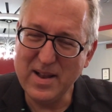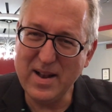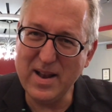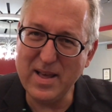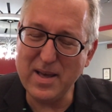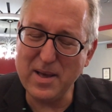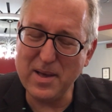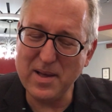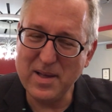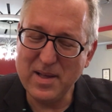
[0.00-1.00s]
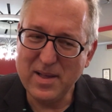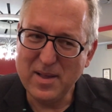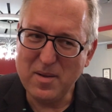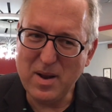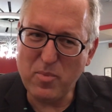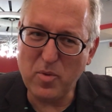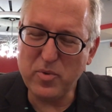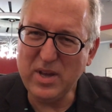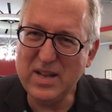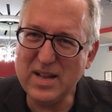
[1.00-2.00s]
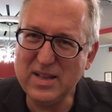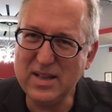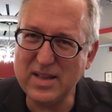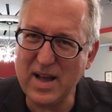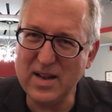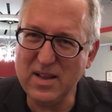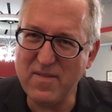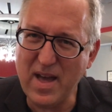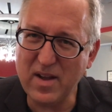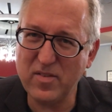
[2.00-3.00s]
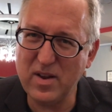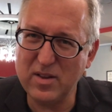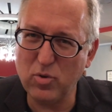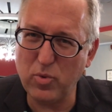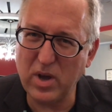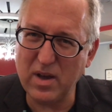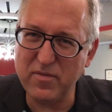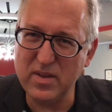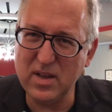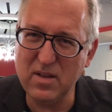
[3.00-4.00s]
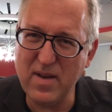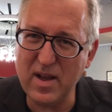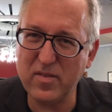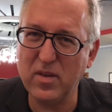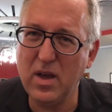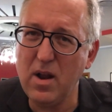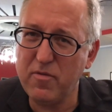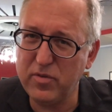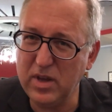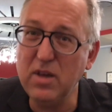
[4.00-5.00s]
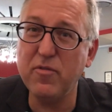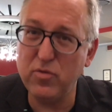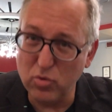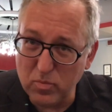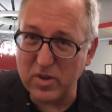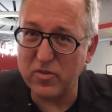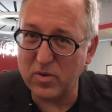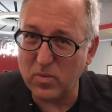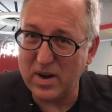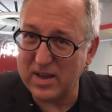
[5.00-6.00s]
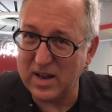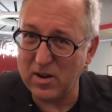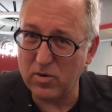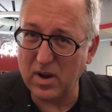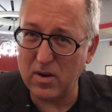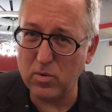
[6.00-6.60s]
le, le proprie identità diverse, le topografie diverse e il, i fiumi sono quelli che lo, che lo